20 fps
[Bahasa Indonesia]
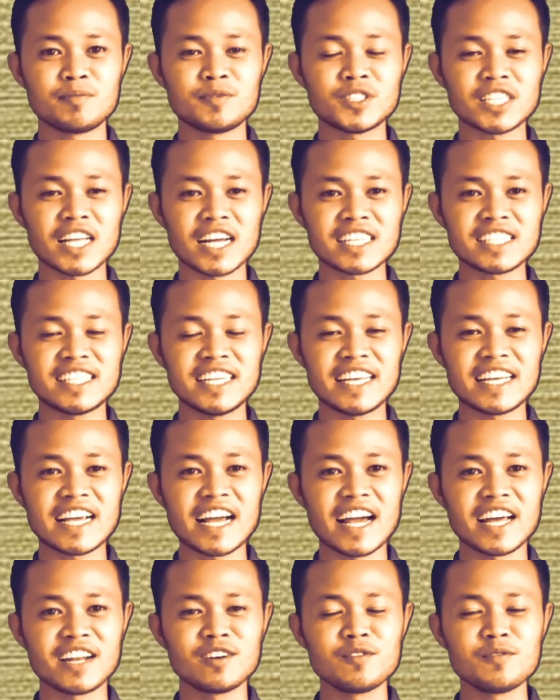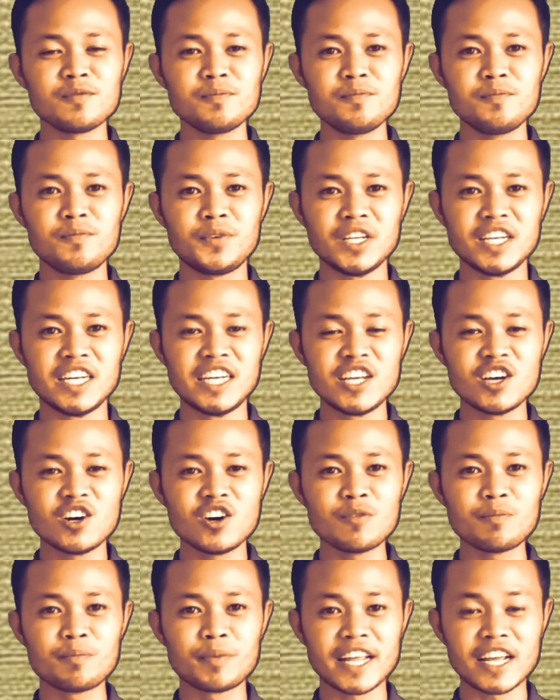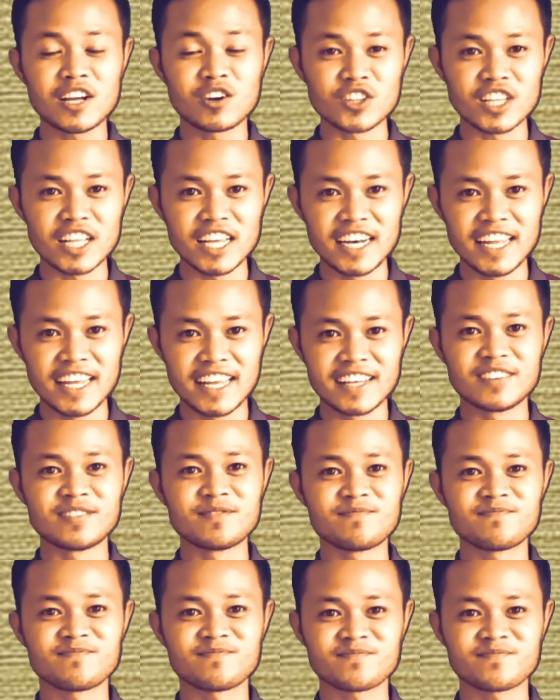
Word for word: saksikan video berikut ini.